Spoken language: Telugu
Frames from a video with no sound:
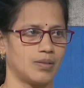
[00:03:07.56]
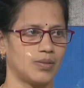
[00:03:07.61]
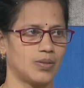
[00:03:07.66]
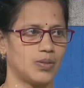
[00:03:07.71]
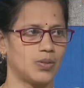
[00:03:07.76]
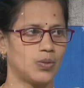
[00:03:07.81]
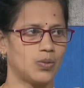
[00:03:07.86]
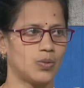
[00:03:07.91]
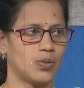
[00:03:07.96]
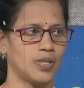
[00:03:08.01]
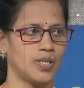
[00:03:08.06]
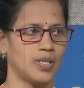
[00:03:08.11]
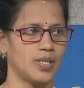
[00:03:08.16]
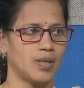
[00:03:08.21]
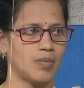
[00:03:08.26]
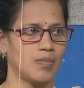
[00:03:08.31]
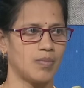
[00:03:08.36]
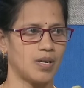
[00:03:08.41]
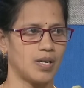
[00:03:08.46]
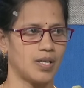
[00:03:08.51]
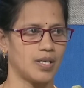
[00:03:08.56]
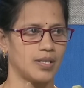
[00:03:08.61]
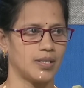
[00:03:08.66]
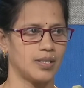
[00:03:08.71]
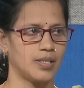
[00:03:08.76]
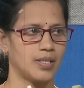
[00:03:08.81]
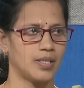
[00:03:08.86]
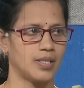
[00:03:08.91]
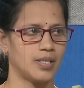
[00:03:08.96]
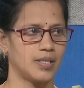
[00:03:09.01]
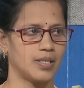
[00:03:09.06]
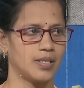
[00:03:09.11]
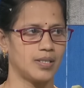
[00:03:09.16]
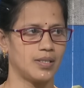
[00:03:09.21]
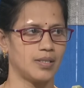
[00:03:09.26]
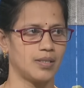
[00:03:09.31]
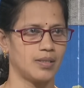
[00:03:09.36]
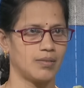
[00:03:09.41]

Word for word: ద్రోహిగా మారింది అనేది